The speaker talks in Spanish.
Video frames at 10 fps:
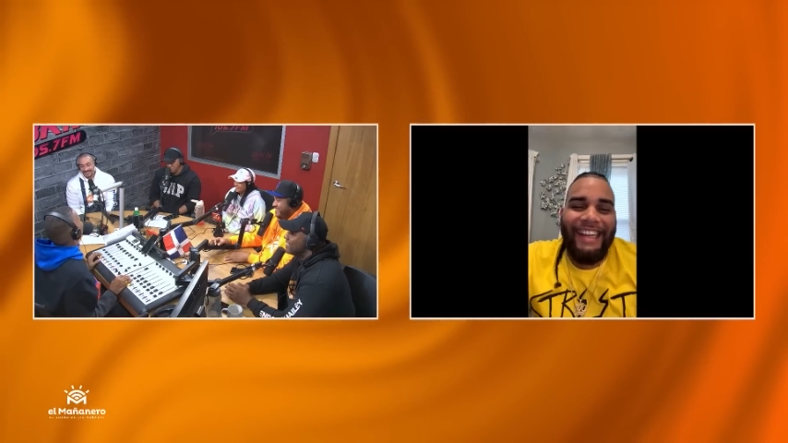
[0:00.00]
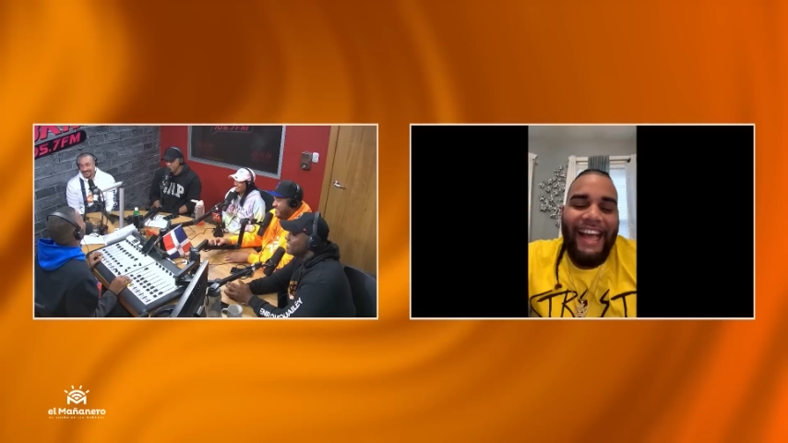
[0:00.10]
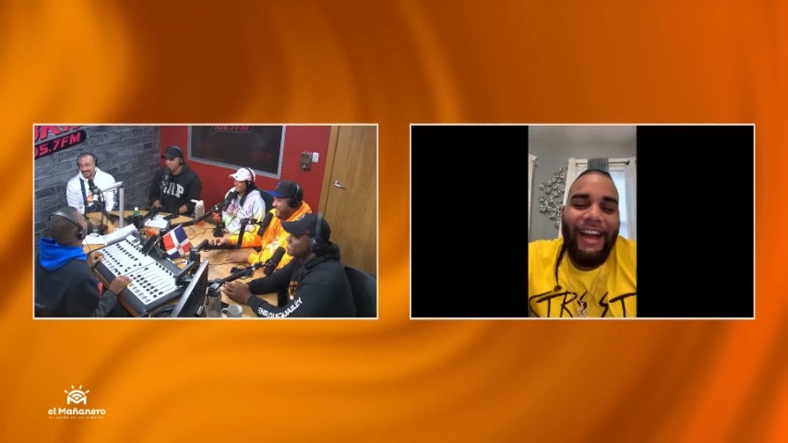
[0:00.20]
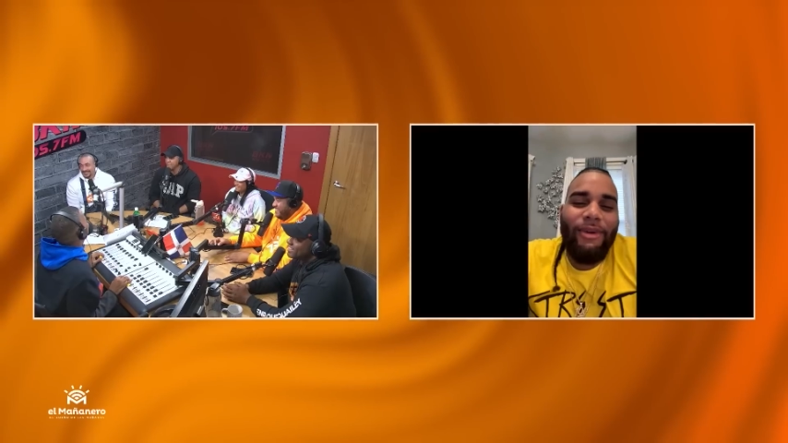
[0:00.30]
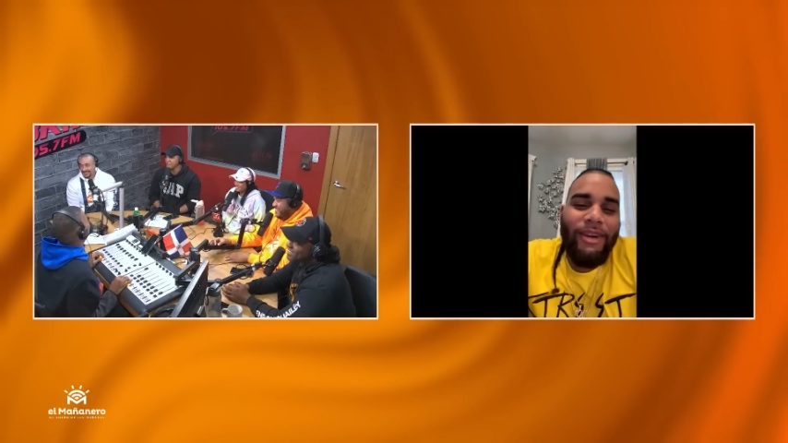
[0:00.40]

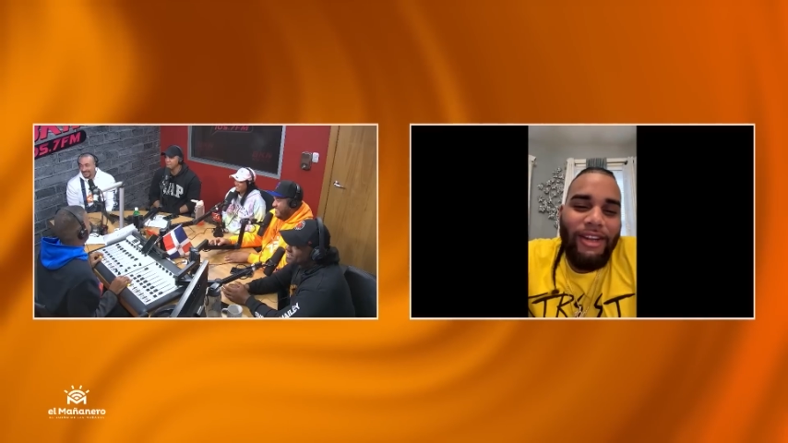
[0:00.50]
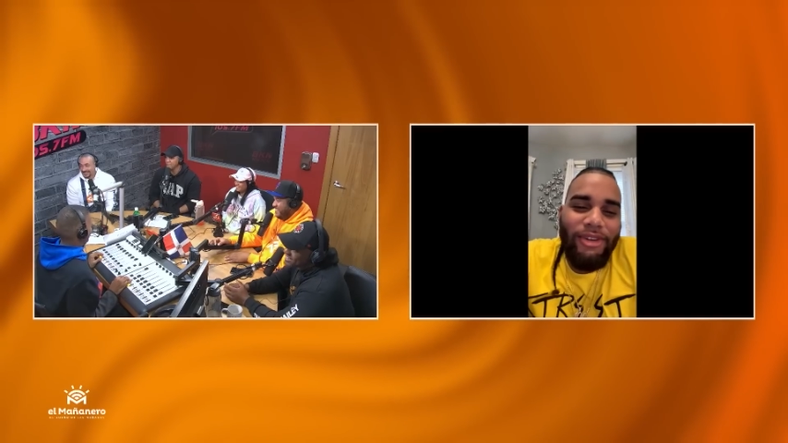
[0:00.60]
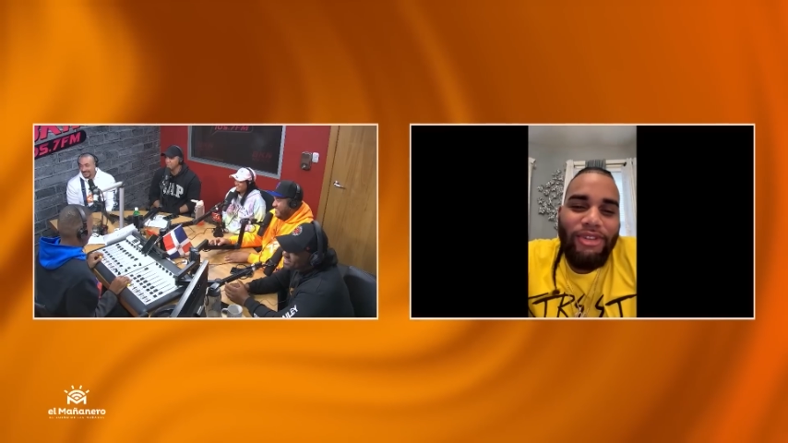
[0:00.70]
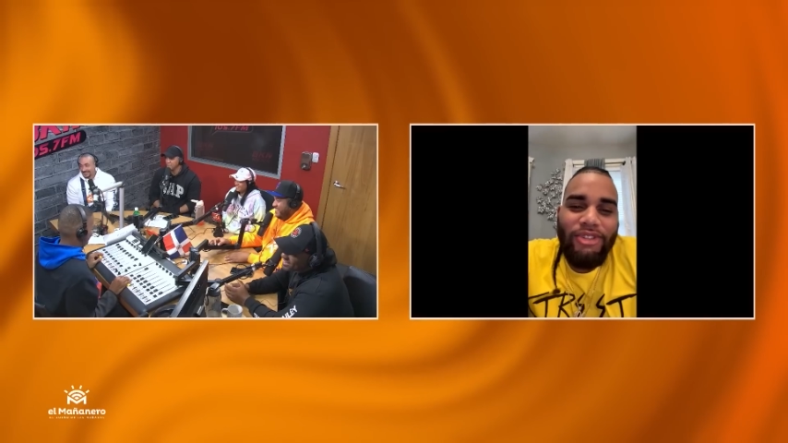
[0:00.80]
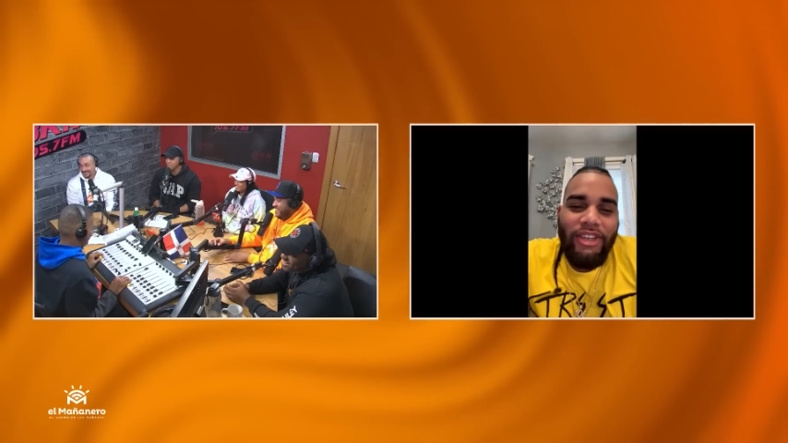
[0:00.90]
me
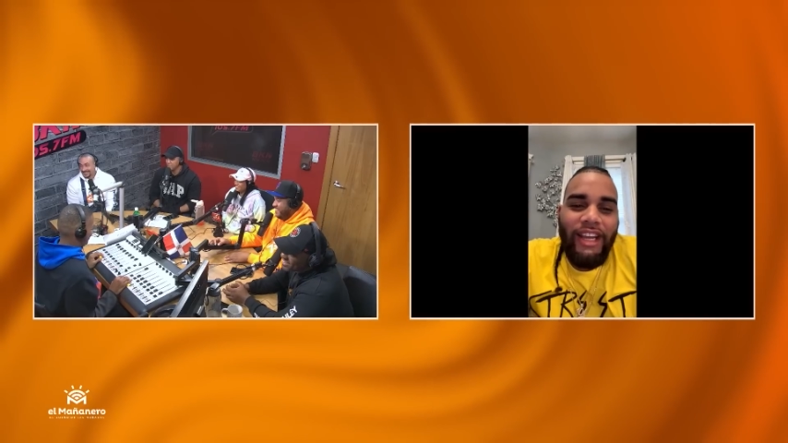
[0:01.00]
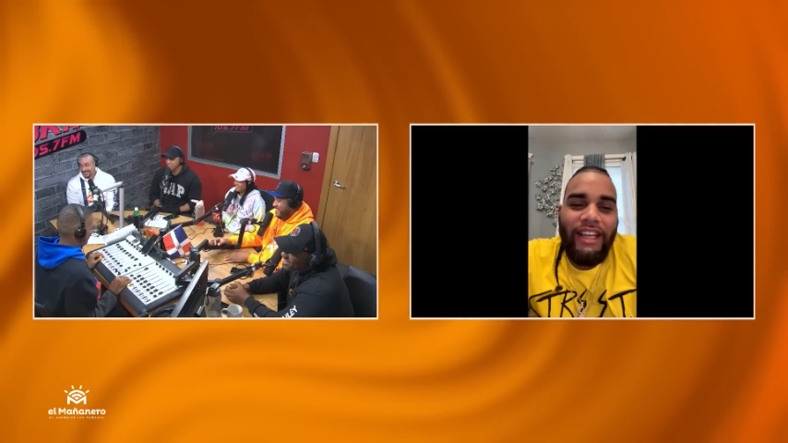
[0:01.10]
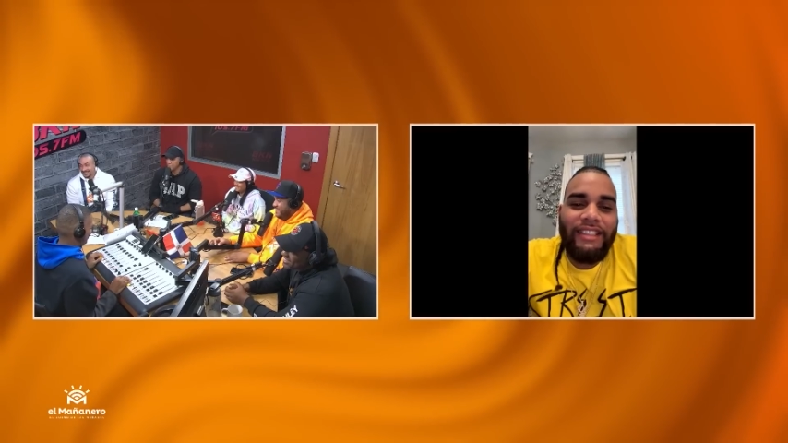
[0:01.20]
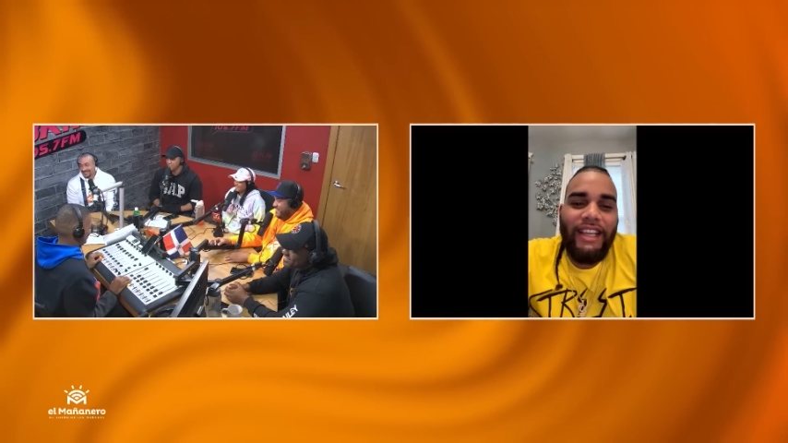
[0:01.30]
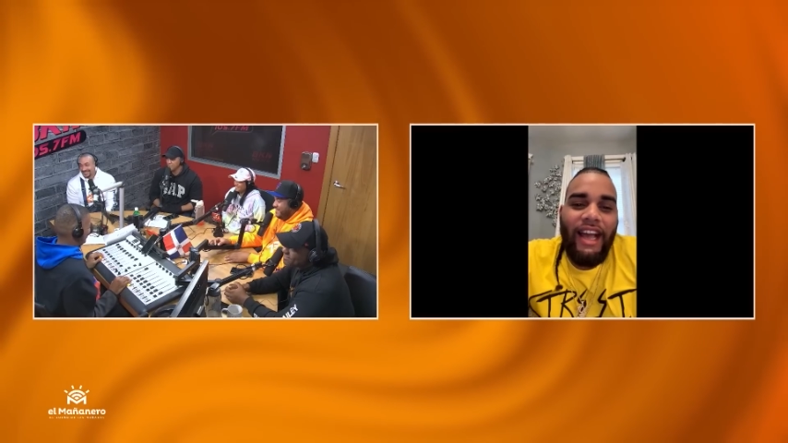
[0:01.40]
güero, yo soy
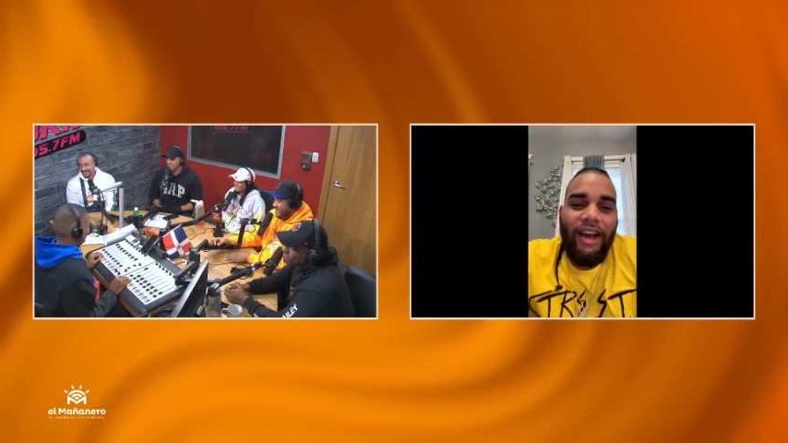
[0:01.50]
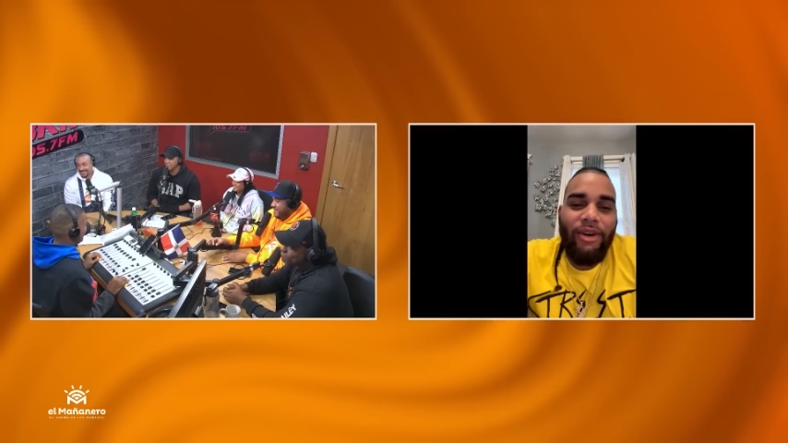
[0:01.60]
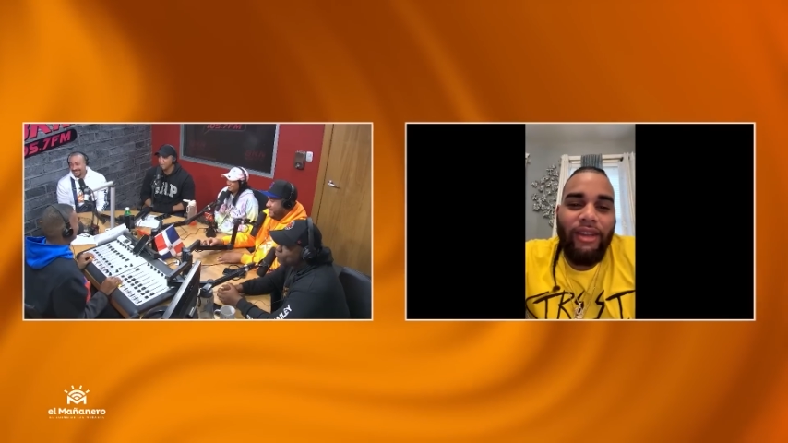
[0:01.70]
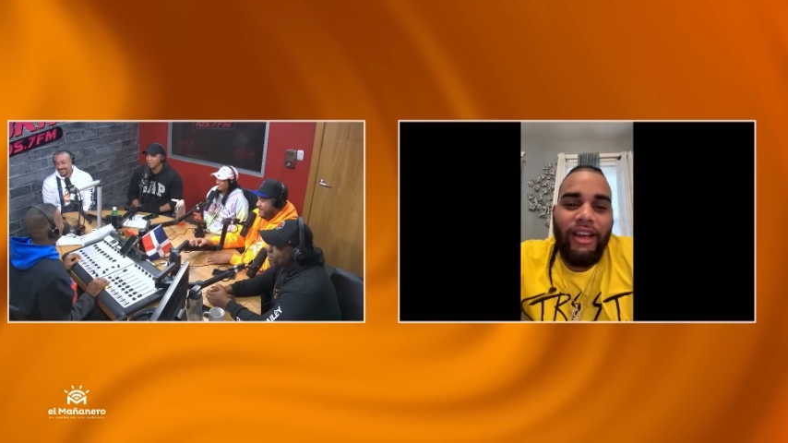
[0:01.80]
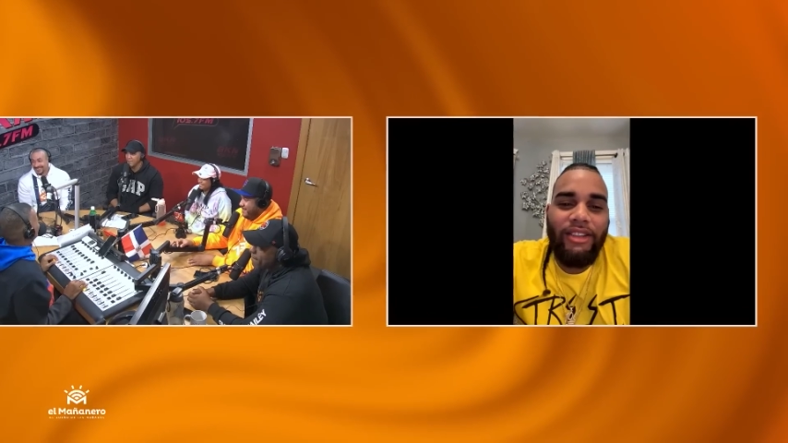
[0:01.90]

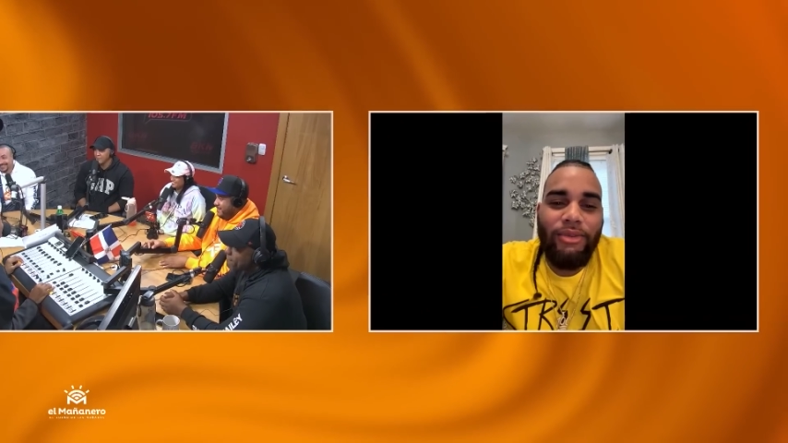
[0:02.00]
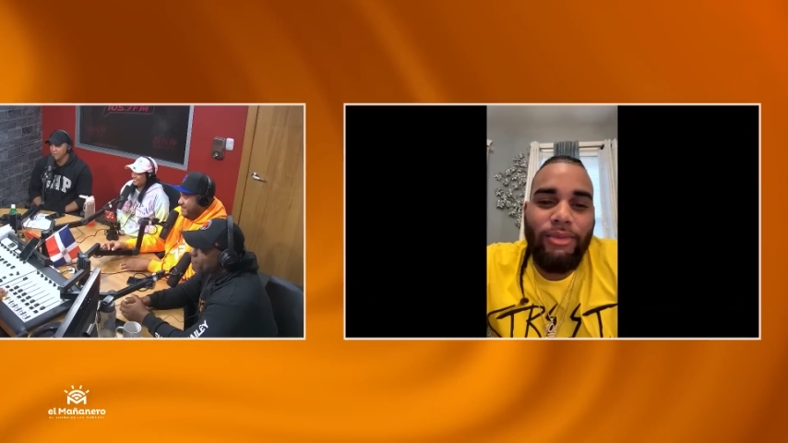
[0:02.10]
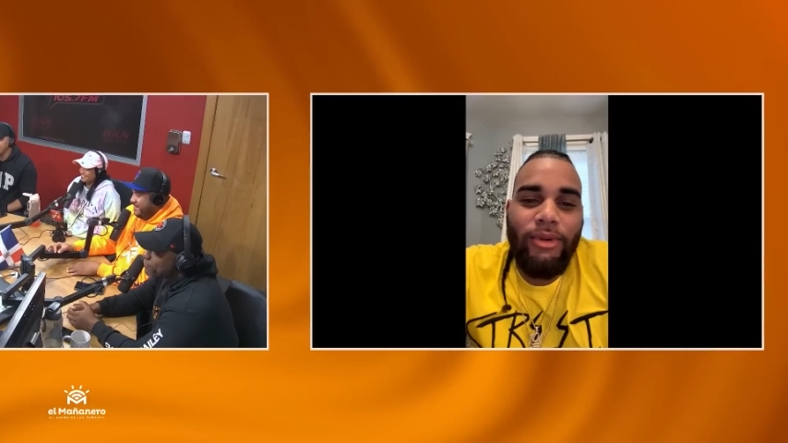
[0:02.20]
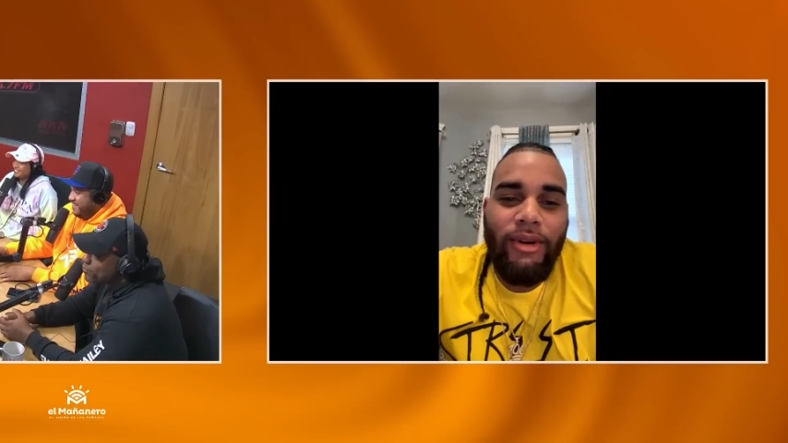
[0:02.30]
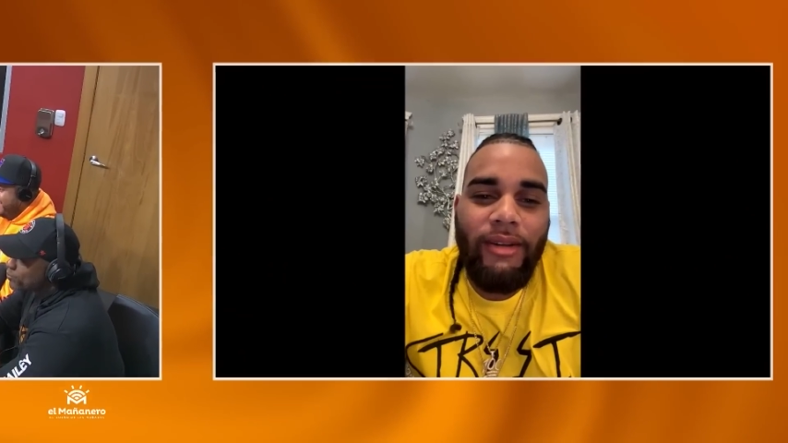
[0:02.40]
casado, deja
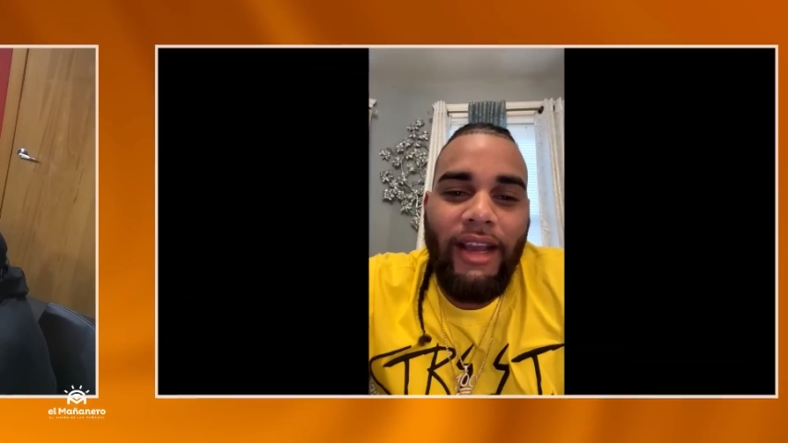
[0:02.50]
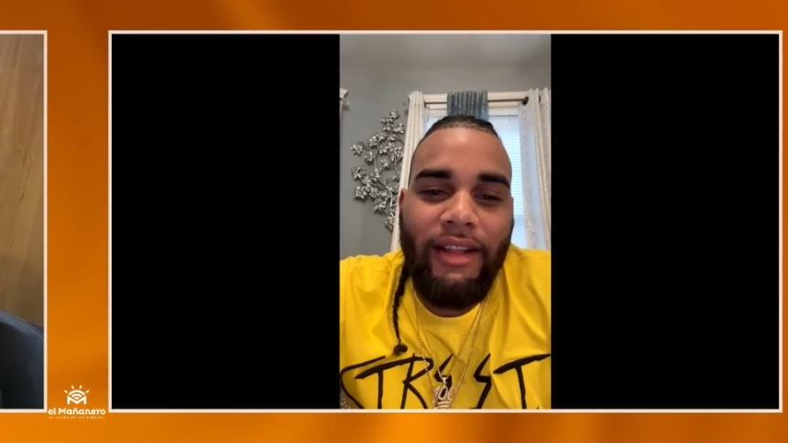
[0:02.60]
tu,